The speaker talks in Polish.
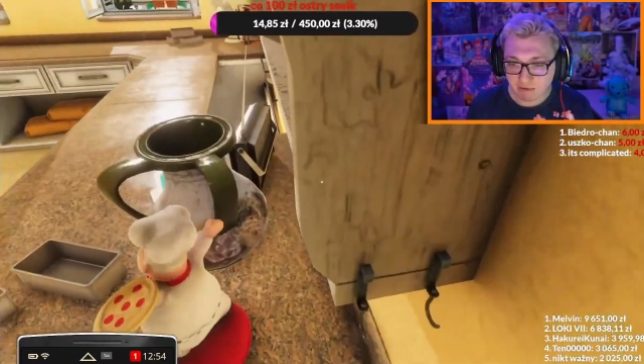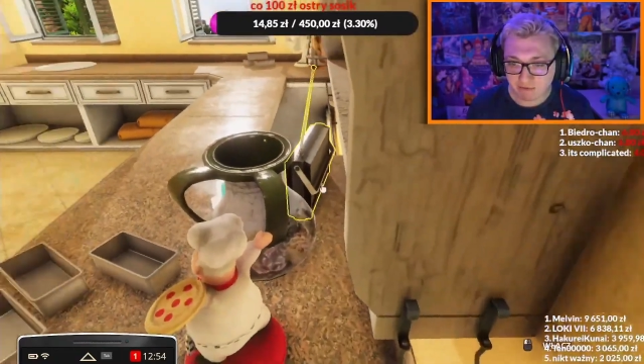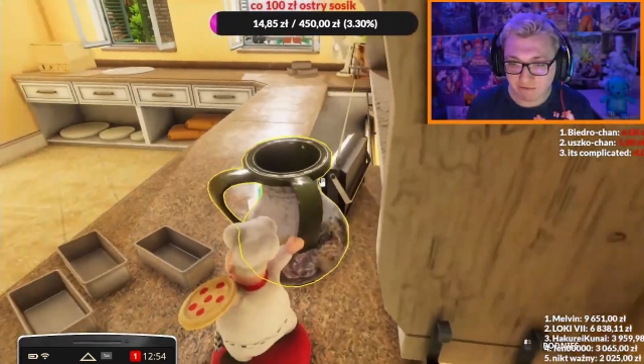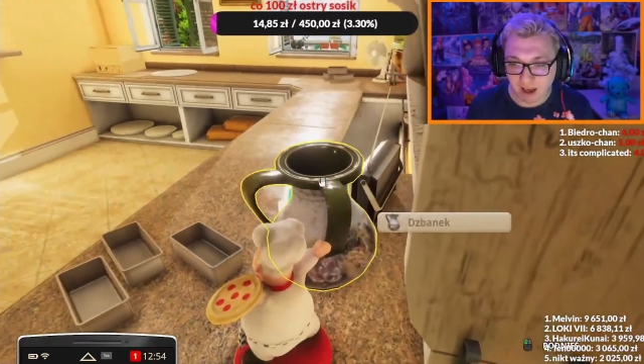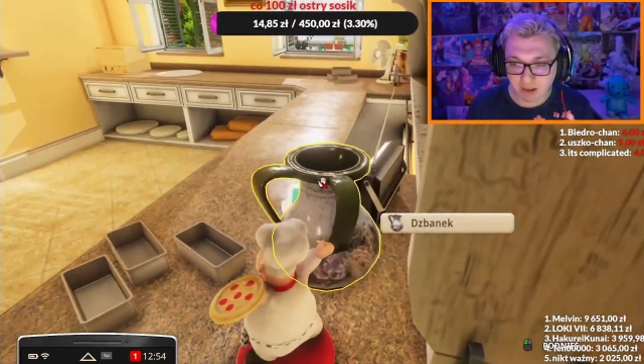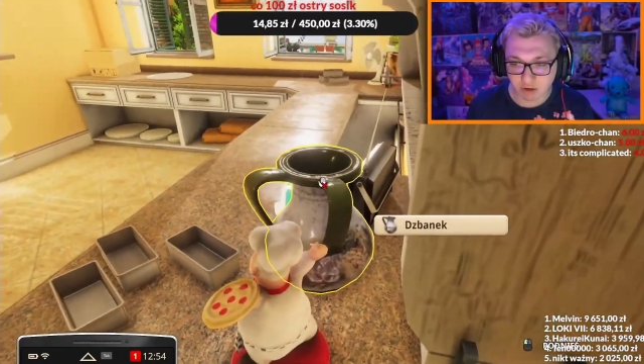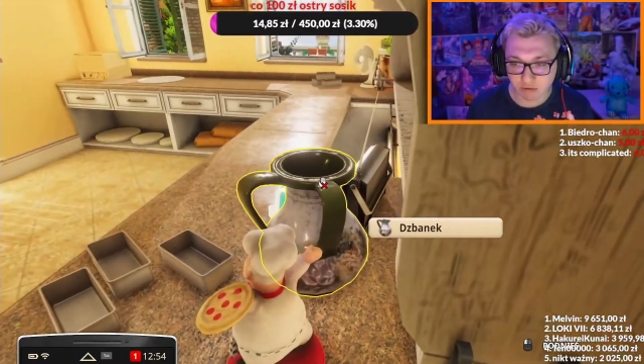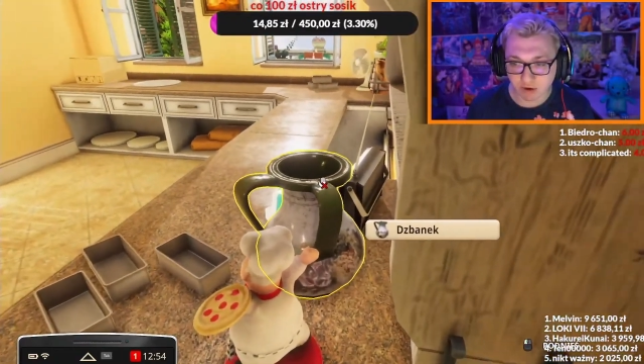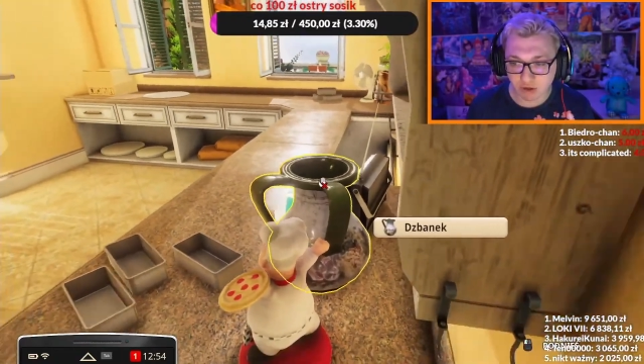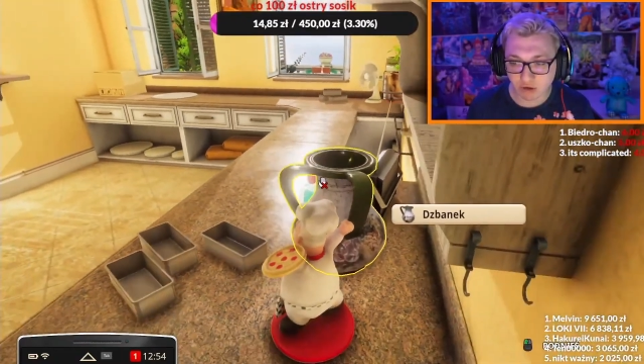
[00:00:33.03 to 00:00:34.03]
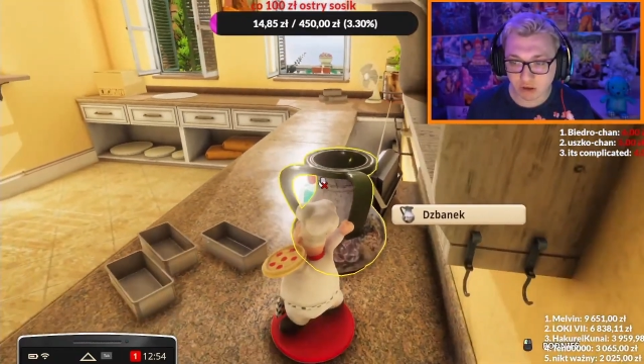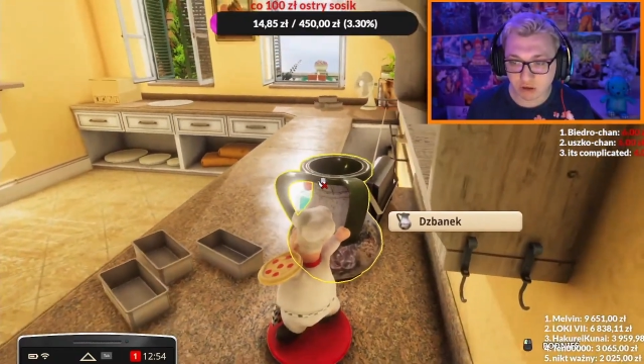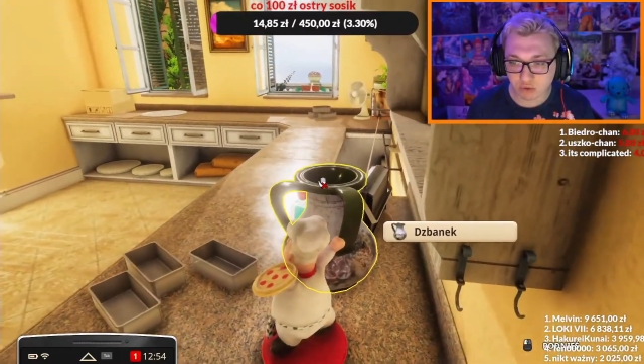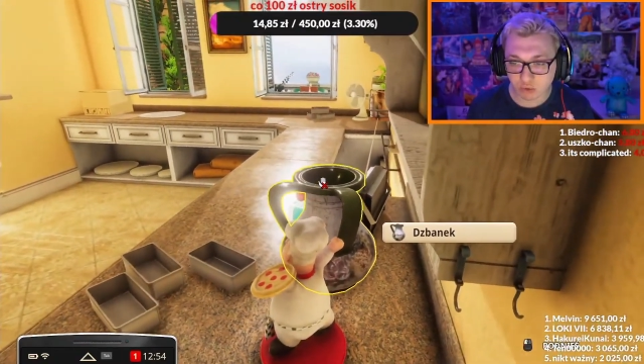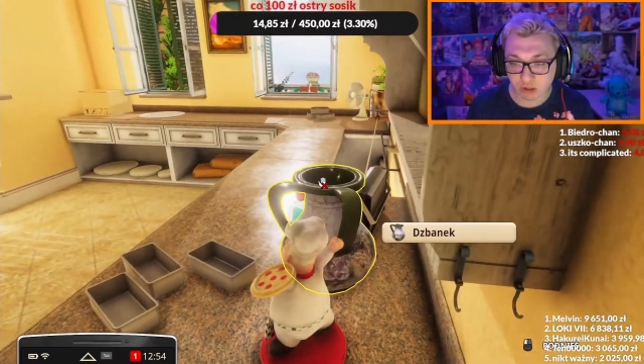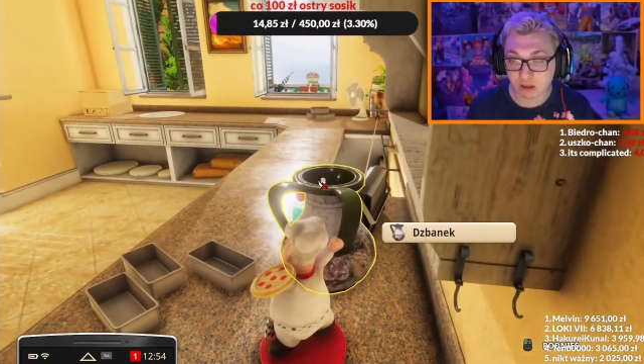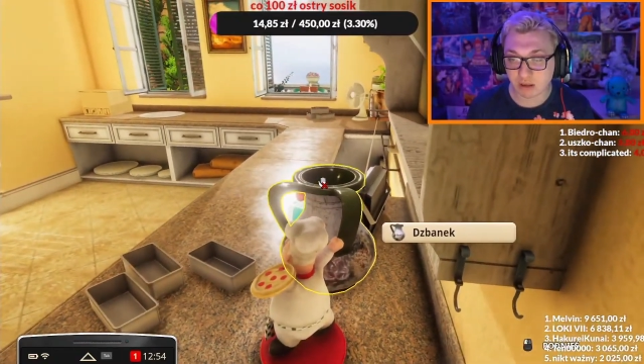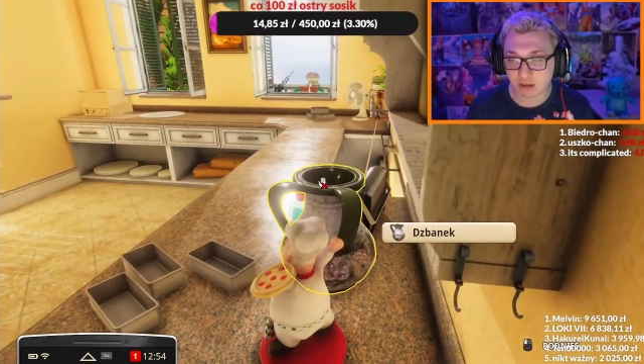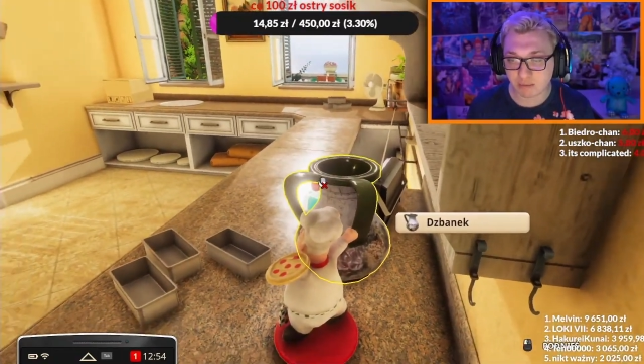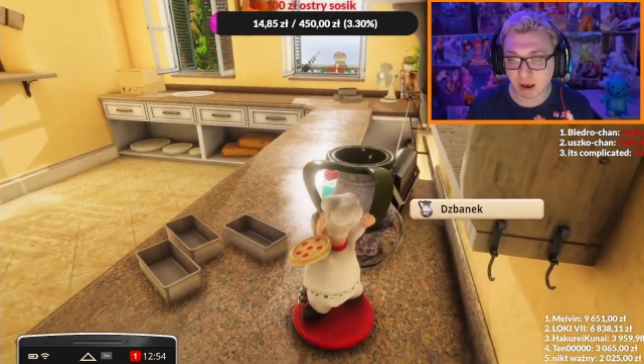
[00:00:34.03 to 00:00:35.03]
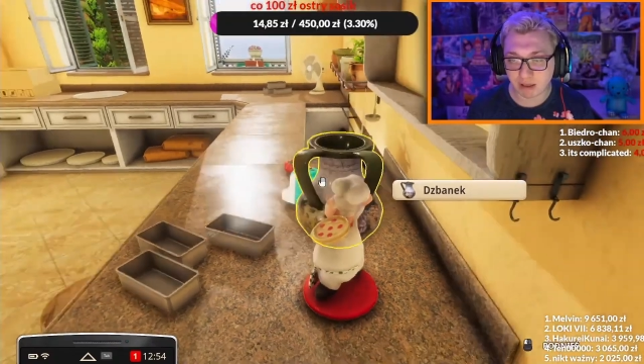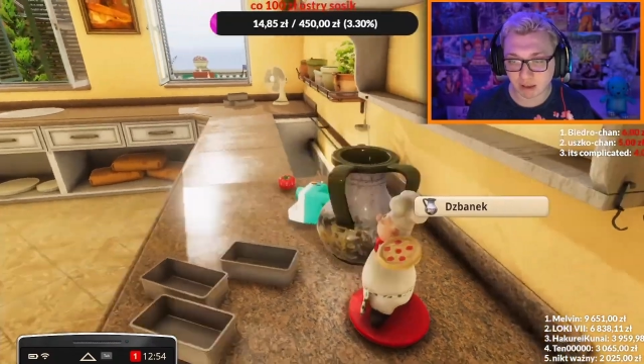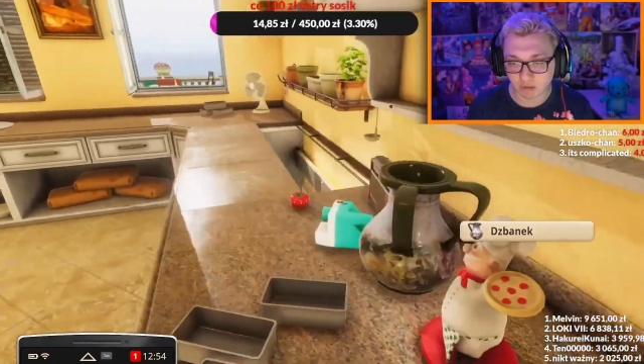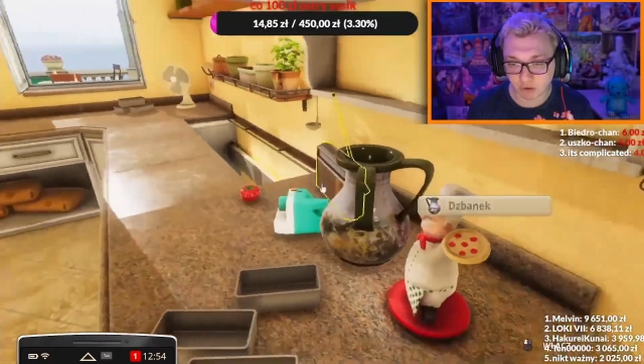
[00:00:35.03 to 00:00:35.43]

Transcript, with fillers: wazon, wazon jest stu... E, dzbanek